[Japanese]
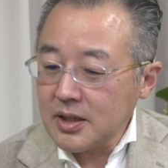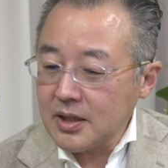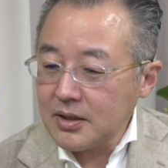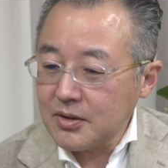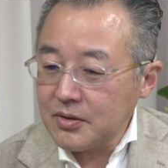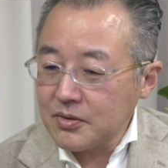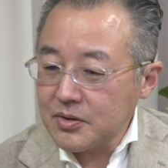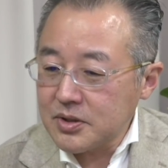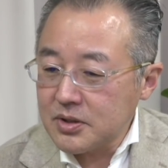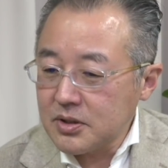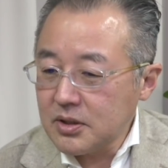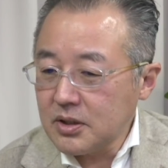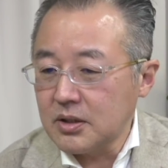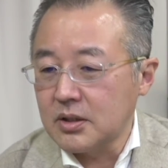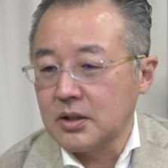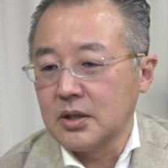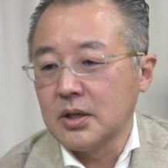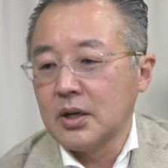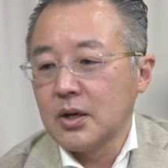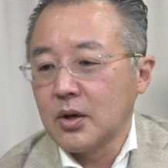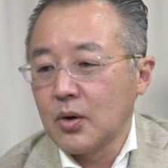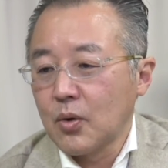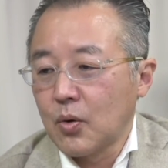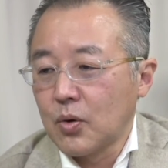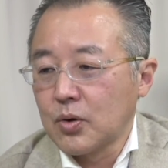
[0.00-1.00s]
体として
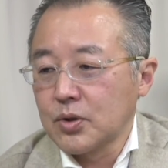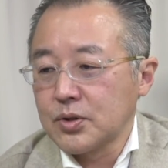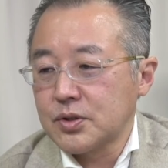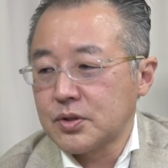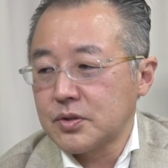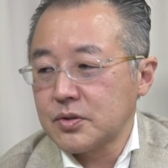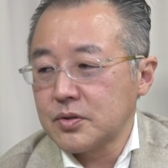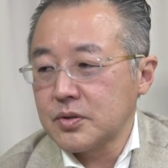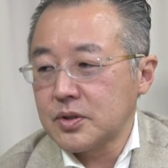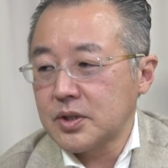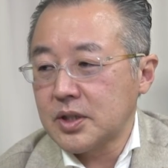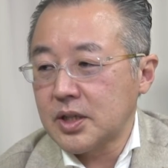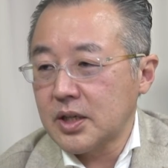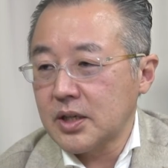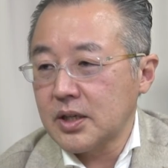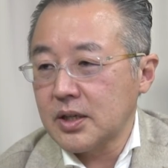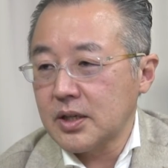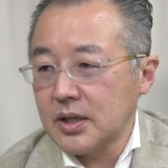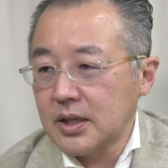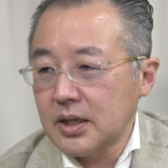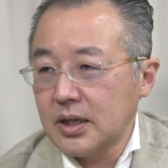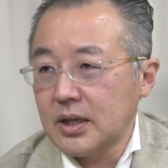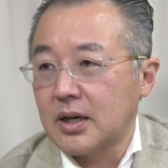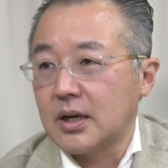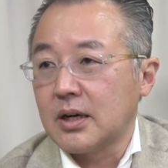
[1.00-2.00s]
保守系
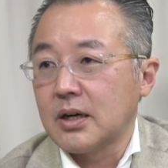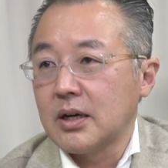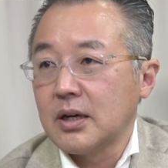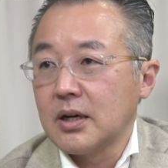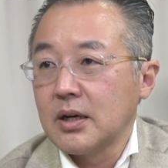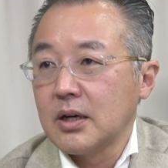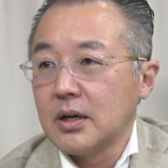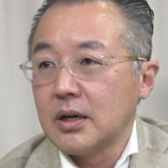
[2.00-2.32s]
が